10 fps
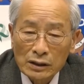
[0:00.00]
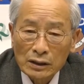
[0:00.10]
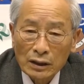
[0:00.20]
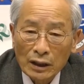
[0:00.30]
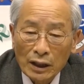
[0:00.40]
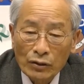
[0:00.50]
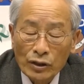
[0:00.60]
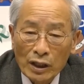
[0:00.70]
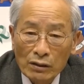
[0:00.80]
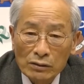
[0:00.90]
併用
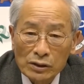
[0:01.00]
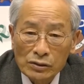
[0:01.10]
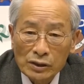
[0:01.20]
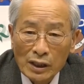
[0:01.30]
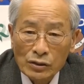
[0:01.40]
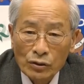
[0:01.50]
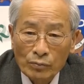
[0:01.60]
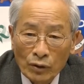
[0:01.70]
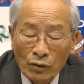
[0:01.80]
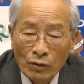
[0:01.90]
できる駐車場
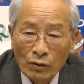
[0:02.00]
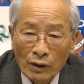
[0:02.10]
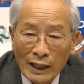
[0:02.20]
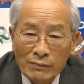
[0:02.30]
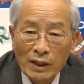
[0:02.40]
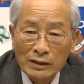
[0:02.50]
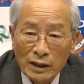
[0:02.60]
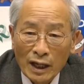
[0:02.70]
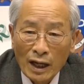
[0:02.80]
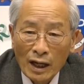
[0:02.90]
もありまし
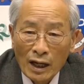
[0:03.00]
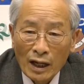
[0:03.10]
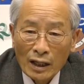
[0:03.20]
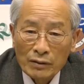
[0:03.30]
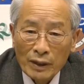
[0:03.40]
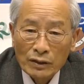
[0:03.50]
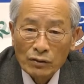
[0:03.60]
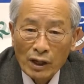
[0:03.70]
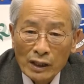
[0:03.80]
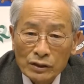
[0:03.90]
てイベント
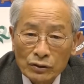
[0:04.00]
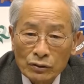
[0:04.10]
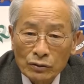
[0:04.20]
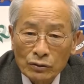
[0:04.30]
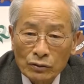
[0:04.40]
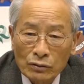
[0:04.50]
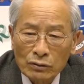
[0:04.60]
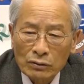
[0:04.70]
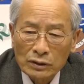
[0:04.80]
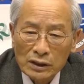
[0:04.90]
会場
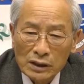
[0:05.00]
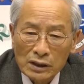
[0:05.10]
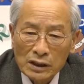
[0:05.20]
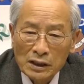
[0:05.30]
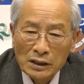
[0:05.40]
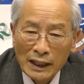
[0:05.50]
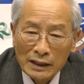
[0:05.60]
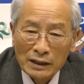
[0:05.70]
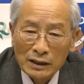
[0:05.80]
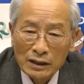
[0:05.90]
になり